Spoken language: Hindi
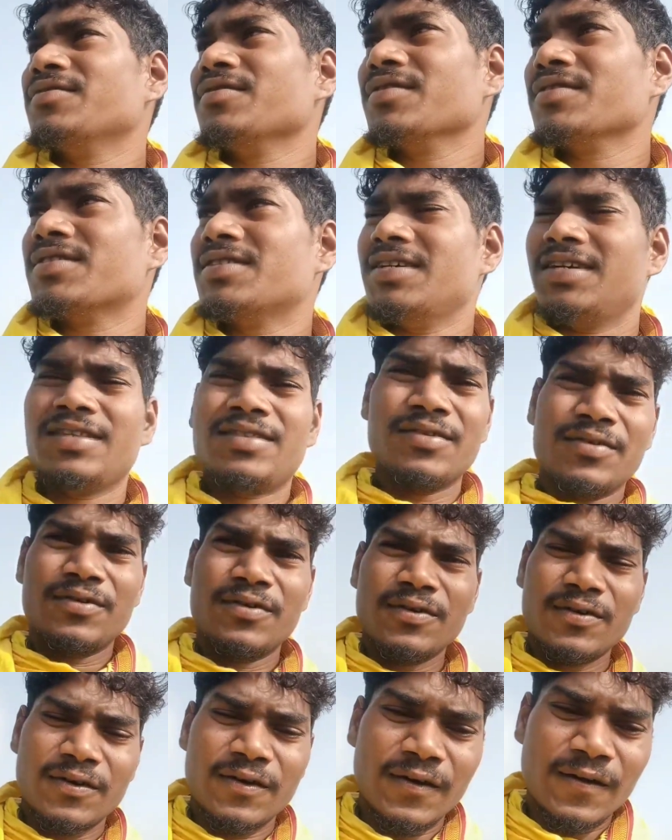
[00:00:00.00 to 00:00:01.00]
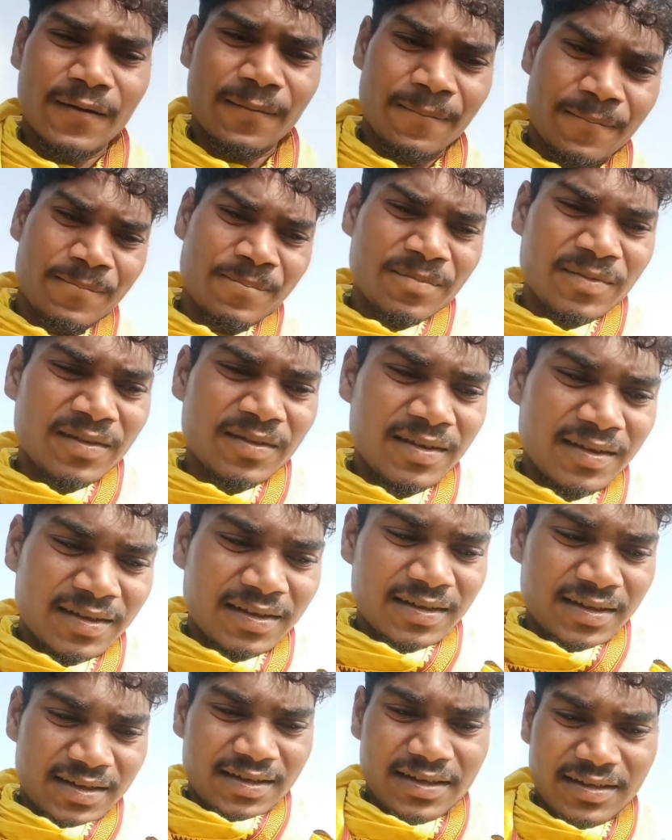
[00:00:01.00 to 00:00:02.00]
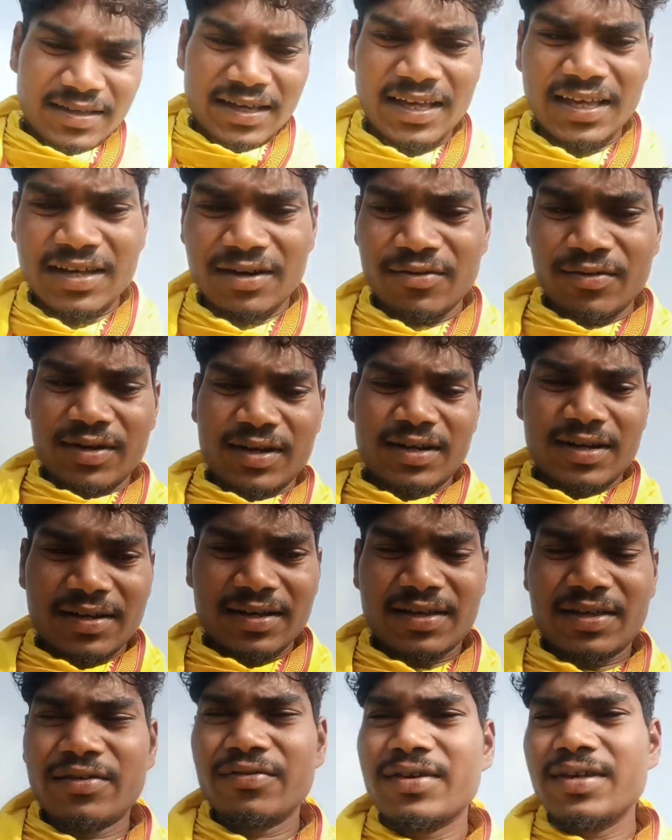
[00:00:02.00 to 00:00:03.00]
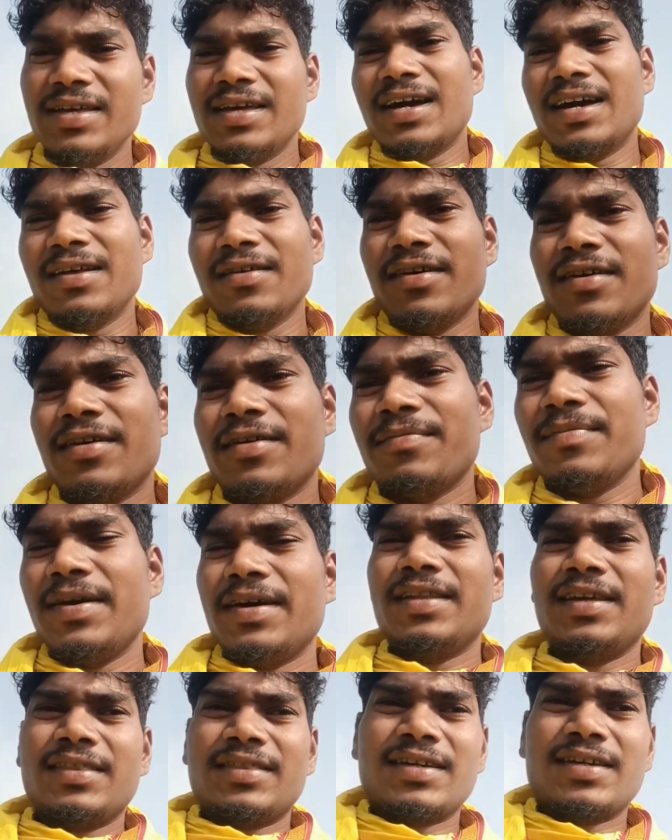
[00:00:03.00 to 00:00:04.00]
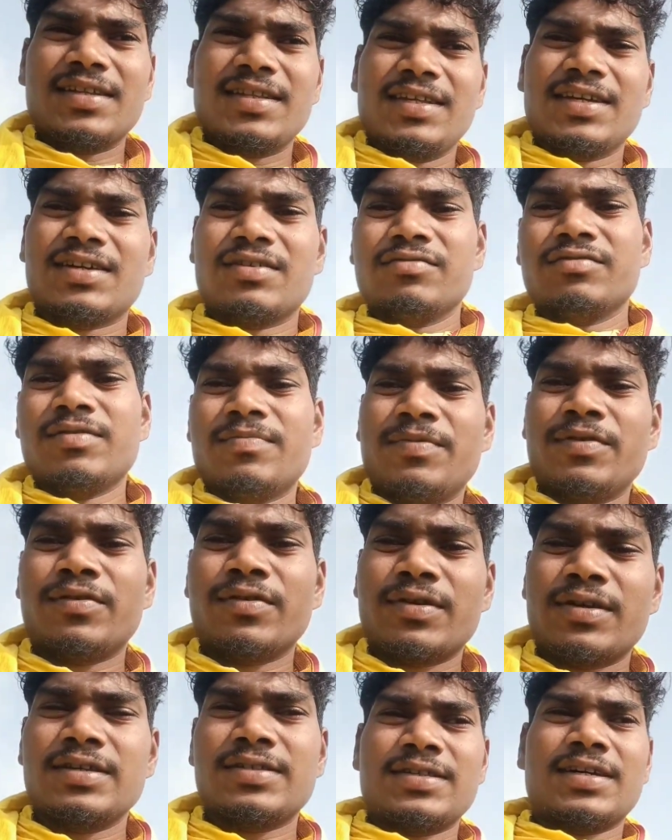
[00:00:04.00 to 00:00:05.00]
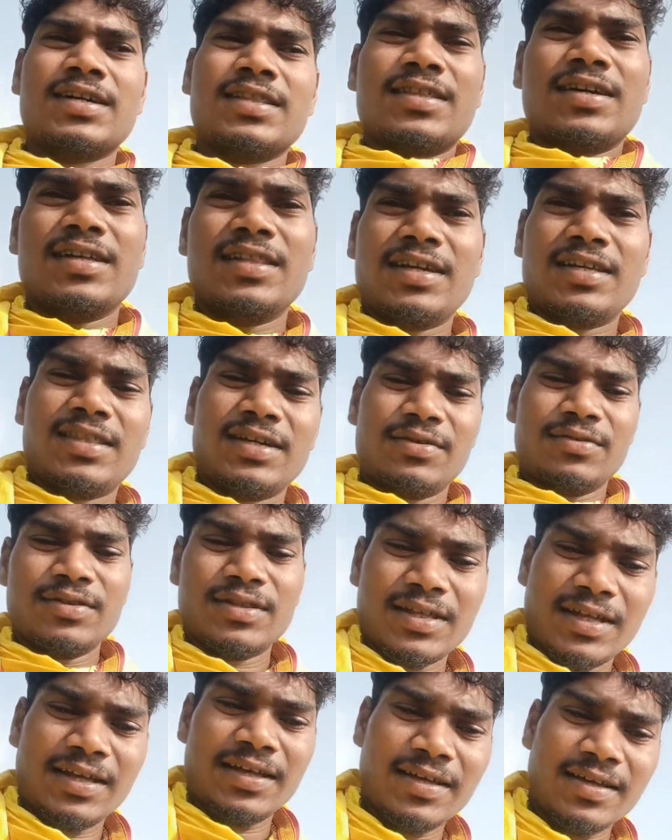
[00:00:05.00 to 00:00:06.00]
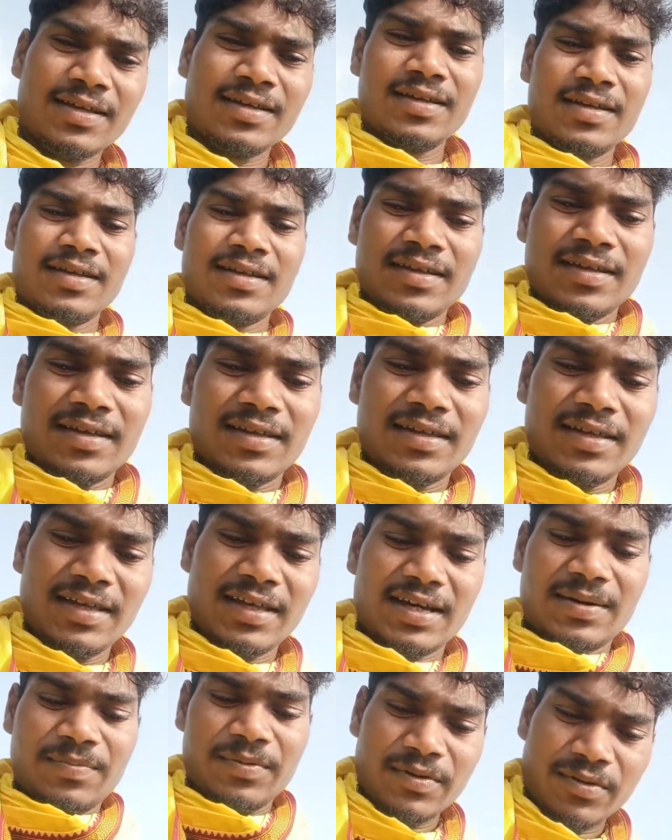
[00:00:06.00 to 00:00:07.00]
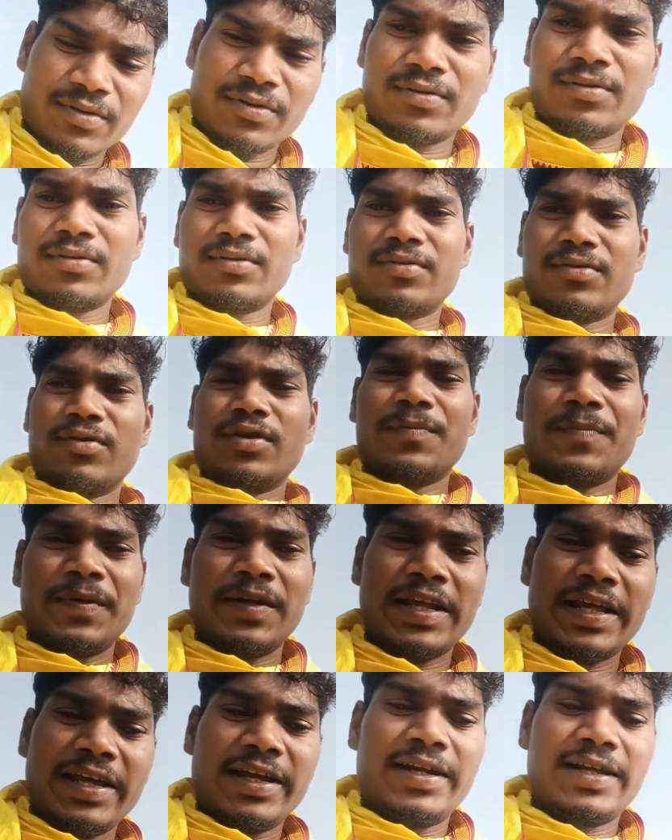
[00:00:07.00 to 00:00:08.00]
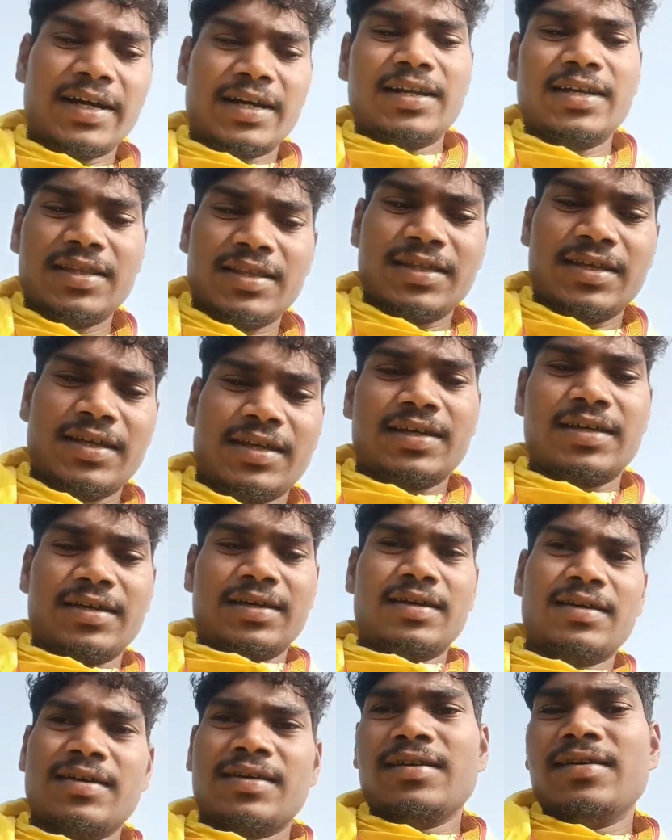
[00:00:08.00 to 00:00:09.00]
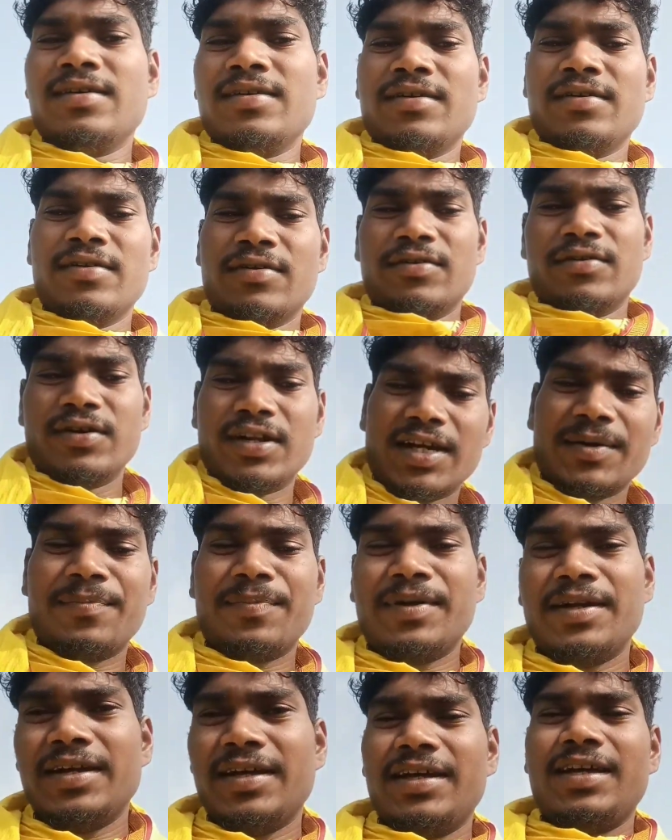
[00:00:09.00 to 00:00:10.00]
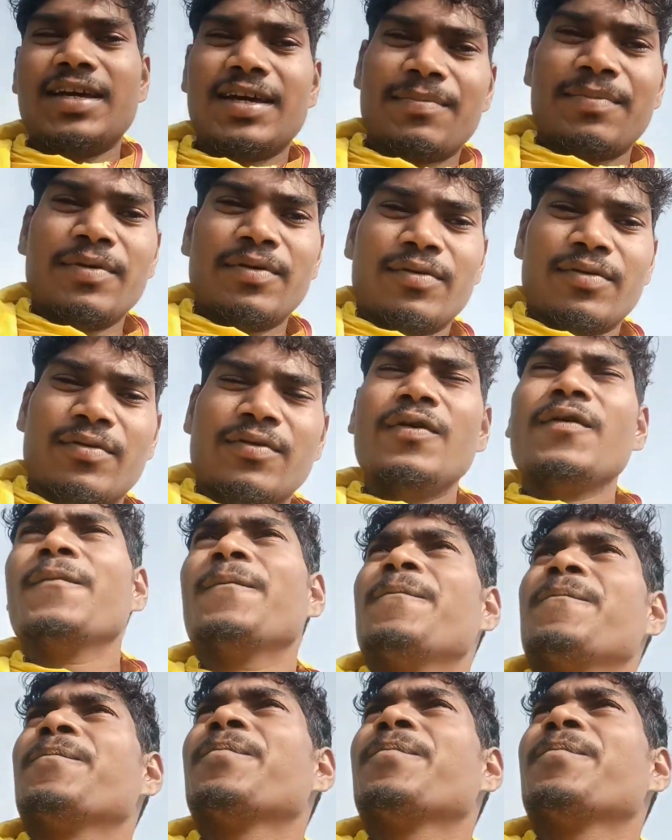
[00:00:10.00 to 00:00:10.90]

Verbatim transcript: सोच से तो यही कहूँगा क्योंकि यार मैं अधिकतर देखा हूँ अपनों के साथ अधिकतर होता है कि अपनों को अपने ही ठग लेते हैं और अपने ही अपनों को